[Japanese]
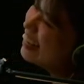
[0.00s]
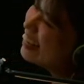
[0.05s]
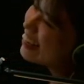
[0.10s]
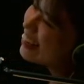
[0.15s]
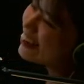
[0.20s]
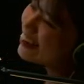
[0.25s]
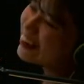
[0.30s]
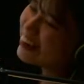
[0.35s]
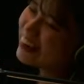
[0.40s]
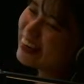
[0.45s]

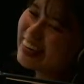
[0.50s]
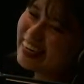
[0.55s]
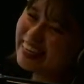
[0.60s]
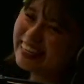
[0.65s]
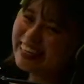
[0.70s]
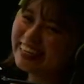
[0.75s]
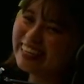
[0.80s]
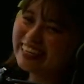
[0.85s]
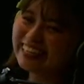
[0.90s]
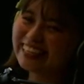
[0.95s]
これ
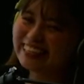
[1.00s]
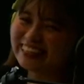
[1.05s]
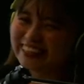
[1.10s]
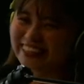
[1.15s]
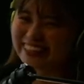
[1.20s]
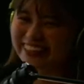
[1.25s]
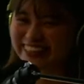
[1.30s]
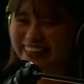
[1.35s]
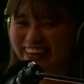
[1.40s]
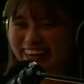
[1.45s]
でき
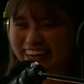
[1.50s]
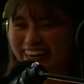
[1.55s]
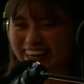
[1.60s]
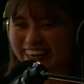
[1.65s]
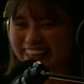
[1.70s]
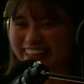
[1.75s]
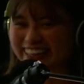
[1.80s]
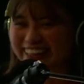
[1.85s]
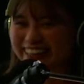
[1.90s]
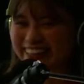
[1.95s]
るん
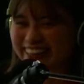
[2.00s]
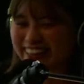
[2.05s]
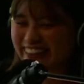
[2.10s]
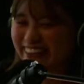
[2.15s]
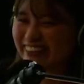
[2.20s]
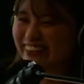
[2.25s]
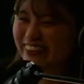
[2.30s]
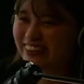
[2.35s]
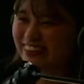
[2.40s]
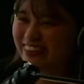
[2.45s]
だって
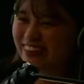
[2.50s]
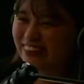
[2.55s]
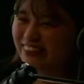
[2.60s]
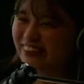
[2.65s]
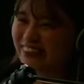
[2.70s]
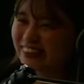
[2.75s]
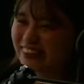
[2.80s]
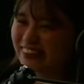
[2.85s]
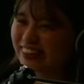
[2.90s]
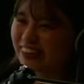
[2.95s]
いうふうに
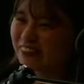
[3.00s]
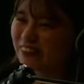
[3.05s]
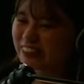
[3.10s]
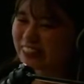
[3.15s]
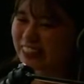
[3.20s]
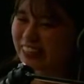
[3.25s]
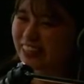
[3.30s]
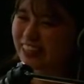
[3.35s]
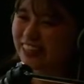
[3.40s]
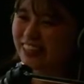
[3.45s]
思って、やっぱ
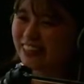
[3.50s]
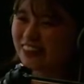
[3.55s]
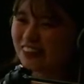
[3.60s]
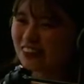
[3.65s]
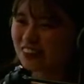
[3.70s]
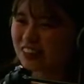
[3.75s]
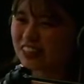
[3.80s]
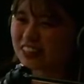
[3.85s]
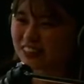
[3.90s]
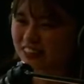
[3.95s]
3人
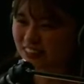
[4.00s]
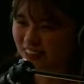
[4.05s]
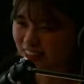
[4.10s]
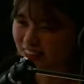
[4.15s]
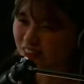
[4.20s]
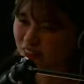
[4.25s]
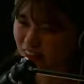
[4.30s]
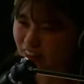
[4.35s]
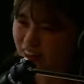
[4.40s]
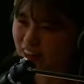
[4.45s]
の絆
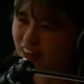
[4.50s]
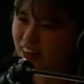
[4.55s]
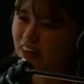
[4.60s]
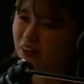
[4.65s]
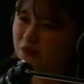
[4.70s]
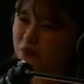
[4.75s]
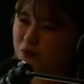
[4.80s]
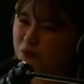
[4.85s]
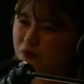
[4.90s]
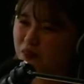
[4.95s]
とかが、
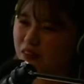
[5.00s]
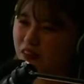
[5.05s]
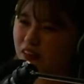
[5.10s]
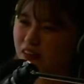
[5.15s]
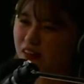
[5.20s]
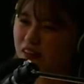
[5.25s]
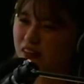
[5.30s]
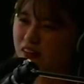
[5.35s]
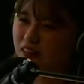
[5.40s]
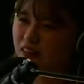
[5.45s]

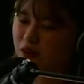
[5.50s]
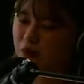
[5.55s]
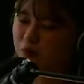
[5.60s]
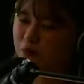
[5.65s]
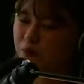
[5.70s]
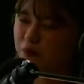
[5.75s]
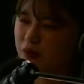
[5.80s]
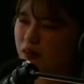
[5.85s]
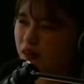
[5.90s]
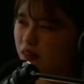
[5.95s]
やっ
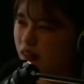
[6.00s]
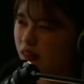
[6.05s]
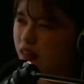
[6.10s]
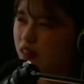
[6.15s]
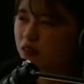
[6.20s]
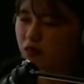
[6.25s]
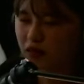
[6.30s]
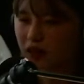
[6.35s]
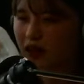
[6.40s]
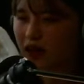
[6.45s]
ぱな
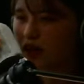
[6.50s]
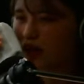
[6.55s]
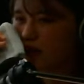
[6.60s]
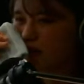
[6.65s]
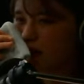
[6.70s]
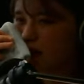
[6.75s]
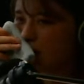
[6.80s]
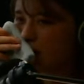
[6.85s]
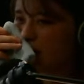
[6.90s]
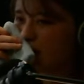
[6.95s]
いとな、
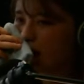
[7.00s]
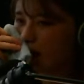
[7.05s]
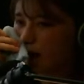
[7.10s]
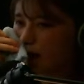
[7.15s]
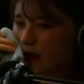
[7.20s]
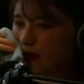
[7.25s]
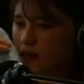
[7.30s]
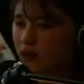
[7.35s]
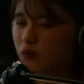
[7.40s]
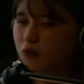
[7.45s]
できない
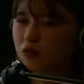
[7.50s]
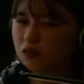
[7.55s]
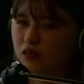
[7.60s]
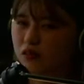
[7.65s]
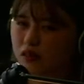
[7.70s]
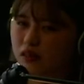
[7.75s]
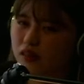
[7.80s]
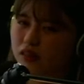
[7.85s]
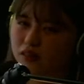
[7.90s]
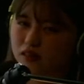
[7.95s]
なと思っ
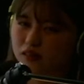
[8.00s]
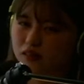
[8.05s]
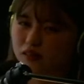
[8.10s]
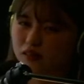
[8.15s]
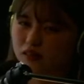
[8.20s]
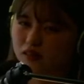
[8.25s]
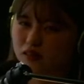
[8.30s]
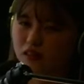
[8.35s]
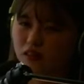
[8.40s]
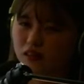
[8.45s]
て、
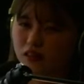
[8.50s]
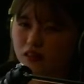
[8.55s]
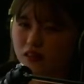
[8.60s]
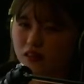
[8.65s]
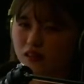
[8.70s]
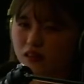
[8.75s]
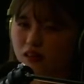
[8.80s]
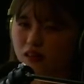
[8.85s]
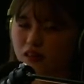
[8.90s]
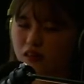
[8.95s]

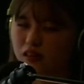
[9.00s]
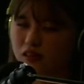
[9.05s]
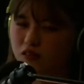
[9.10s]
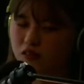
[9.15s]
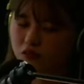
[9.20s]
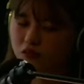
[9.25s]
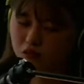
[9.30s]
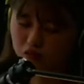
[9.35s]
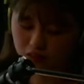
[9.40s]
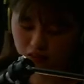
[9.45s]

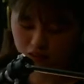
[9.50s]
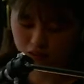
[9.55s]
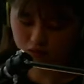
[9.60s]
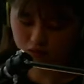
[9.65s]
すごい感